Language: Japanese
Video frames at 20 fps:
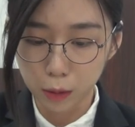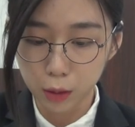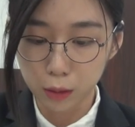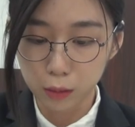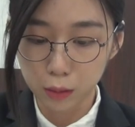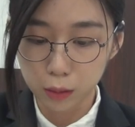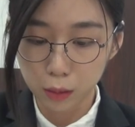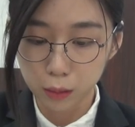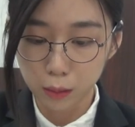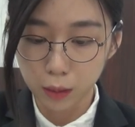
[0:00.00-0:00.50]

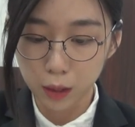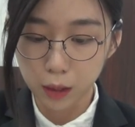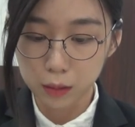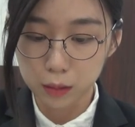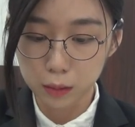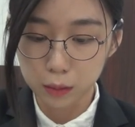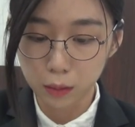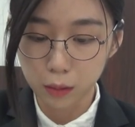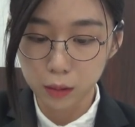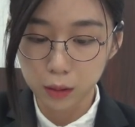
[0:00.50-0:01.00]
事は
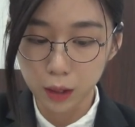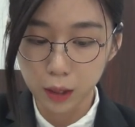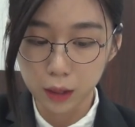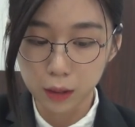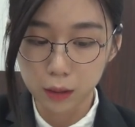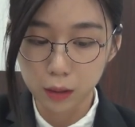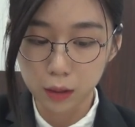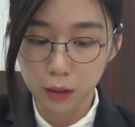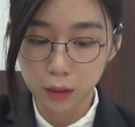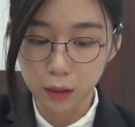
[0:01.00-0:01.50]
相対
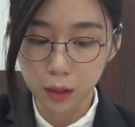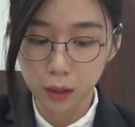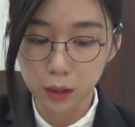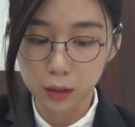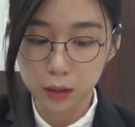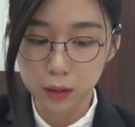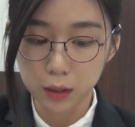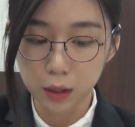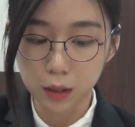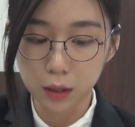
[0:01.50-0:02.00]

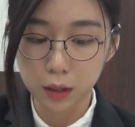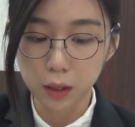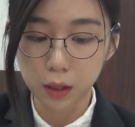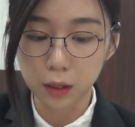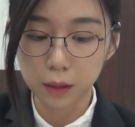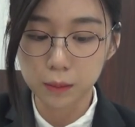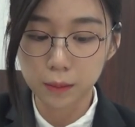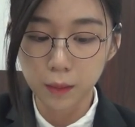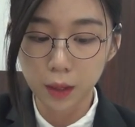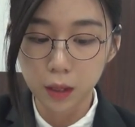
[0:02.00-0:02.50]
化してい
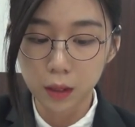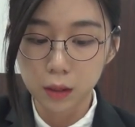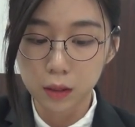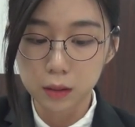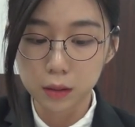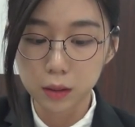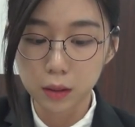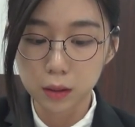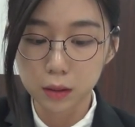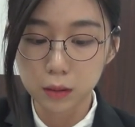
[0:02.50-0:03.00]
て
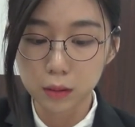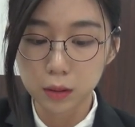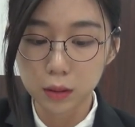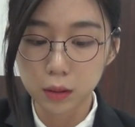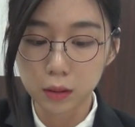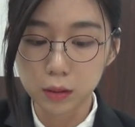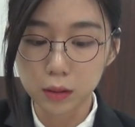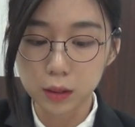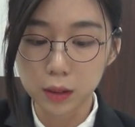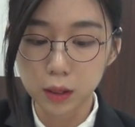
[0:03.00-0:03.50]
それぞれ
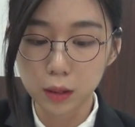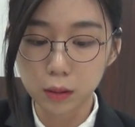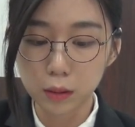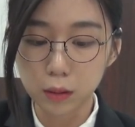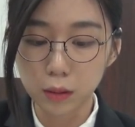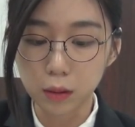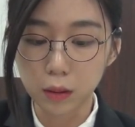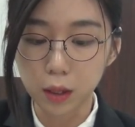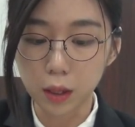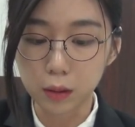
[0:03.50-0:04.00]
の善
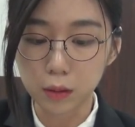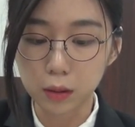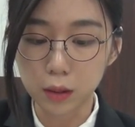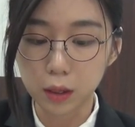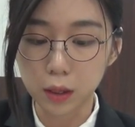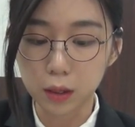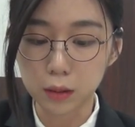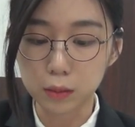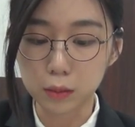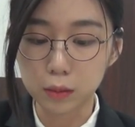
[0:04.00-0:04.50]
と悪
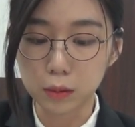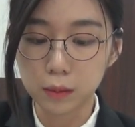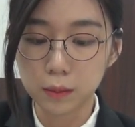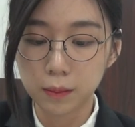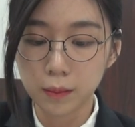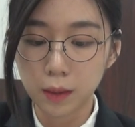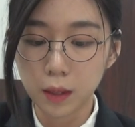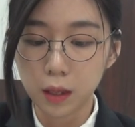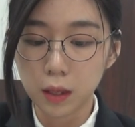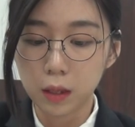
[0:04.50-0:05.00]
がある
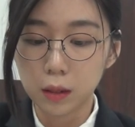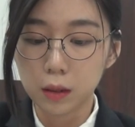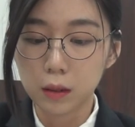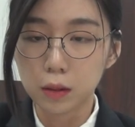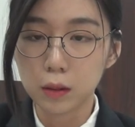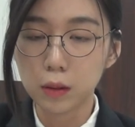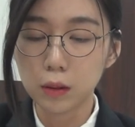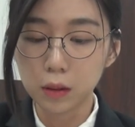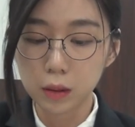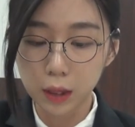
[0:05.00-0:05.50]

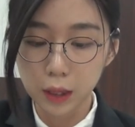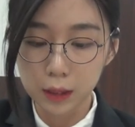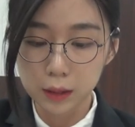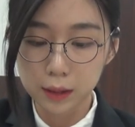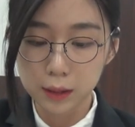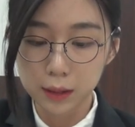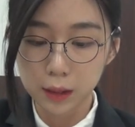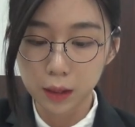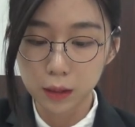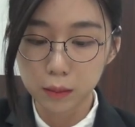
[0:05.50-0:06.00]
境界
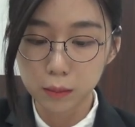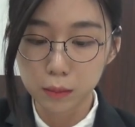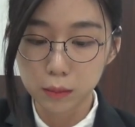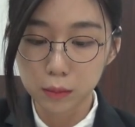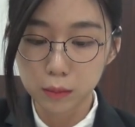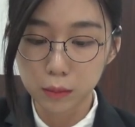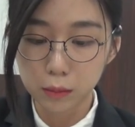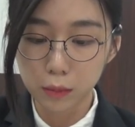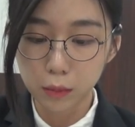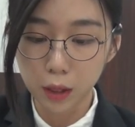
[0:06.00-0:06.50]
線
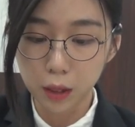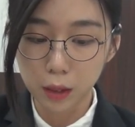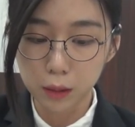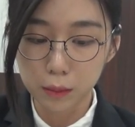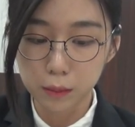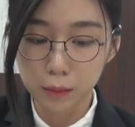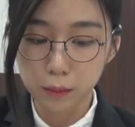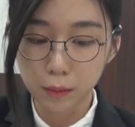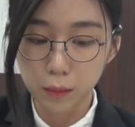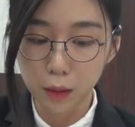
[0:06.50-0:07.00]
は
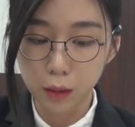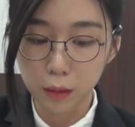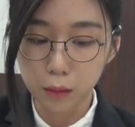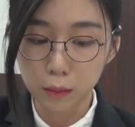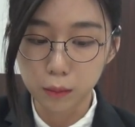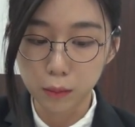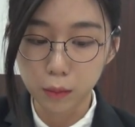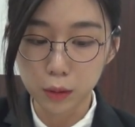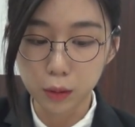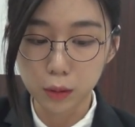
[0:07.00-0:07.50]

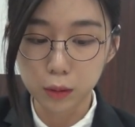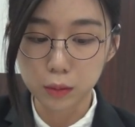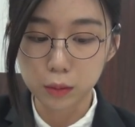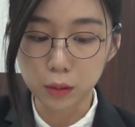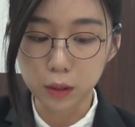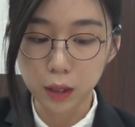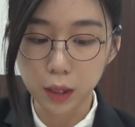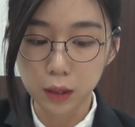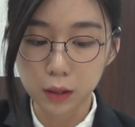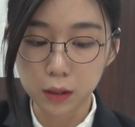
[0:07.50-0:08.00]
もろ
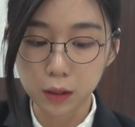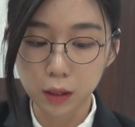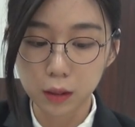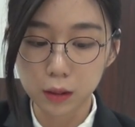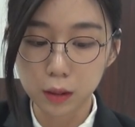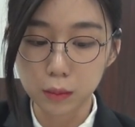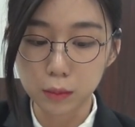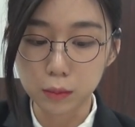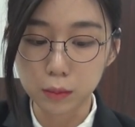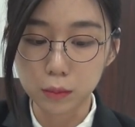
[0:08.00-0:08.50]
く簡
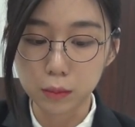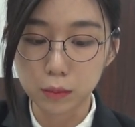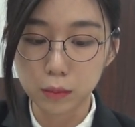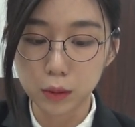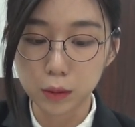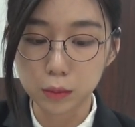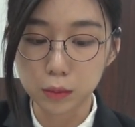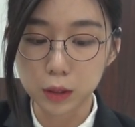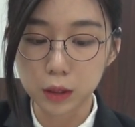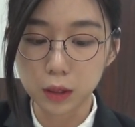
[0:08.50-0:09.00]
単に
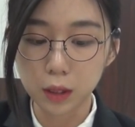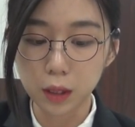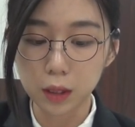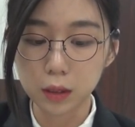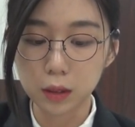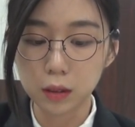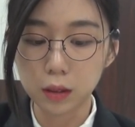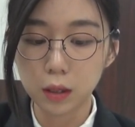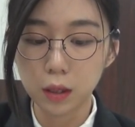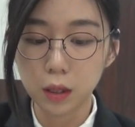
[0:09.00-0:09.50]
見失
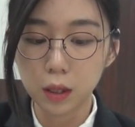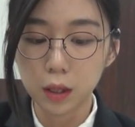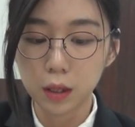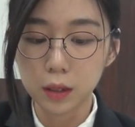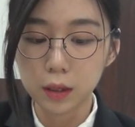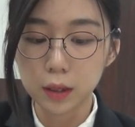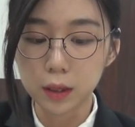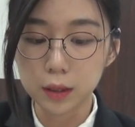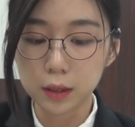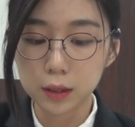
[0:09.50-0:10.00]
い
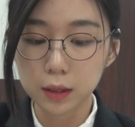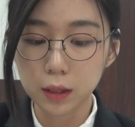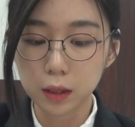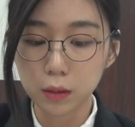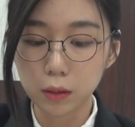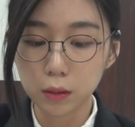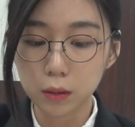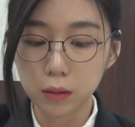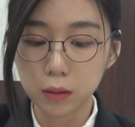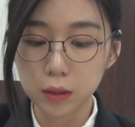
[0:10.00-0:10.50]
一
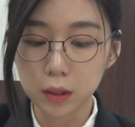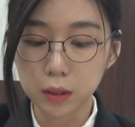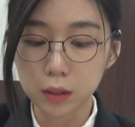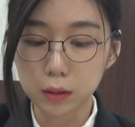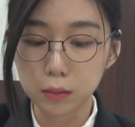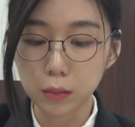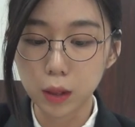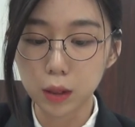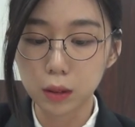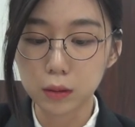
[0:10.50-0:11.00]
線を越えて
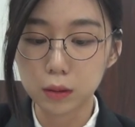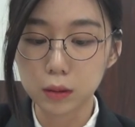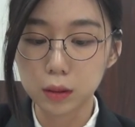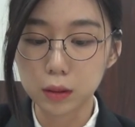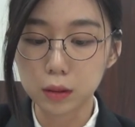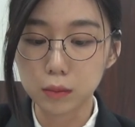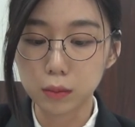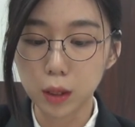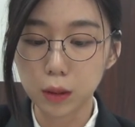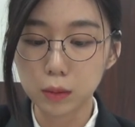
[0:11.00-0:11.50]
しま
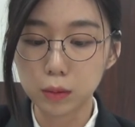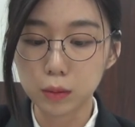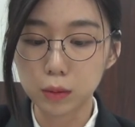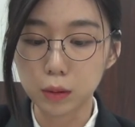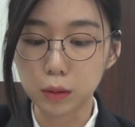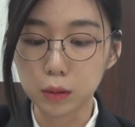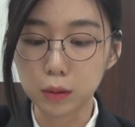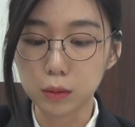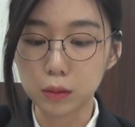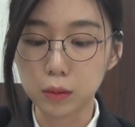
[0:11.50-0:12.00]
しまう
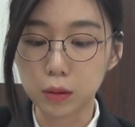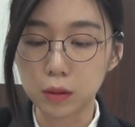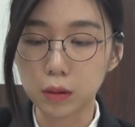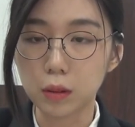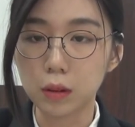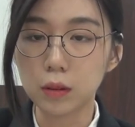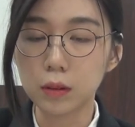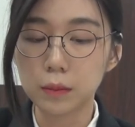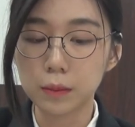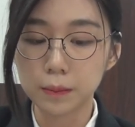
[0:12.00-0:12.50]
というこ
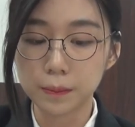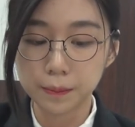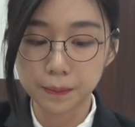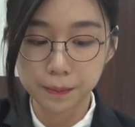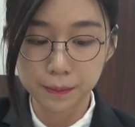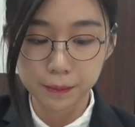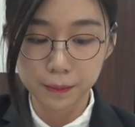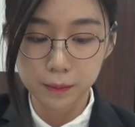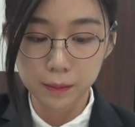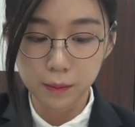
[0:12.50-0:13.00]
と
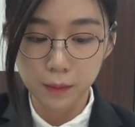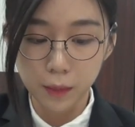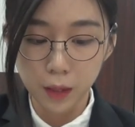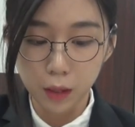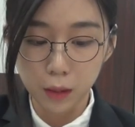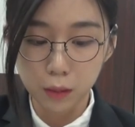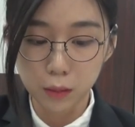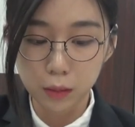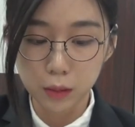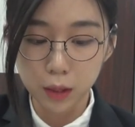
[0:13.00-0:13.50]

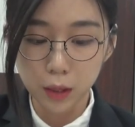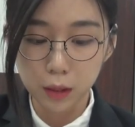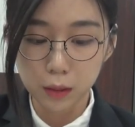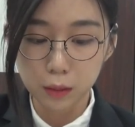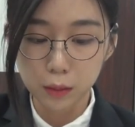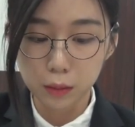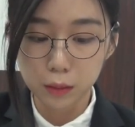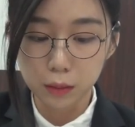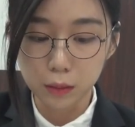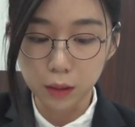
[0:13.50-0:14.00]
ここで
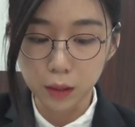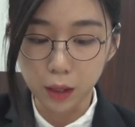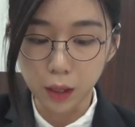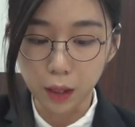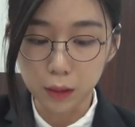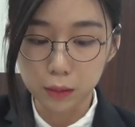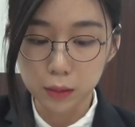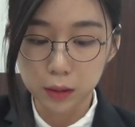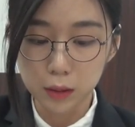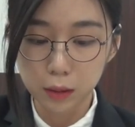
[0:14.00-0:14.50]
いう
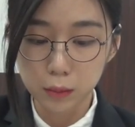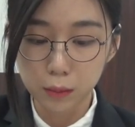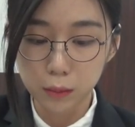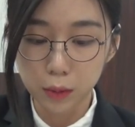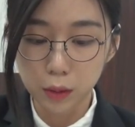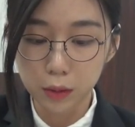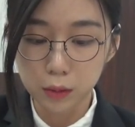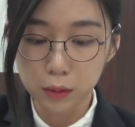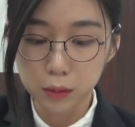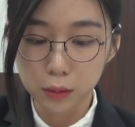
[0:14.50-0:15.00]
悪人
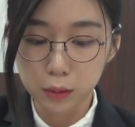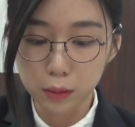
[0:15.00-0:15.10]
も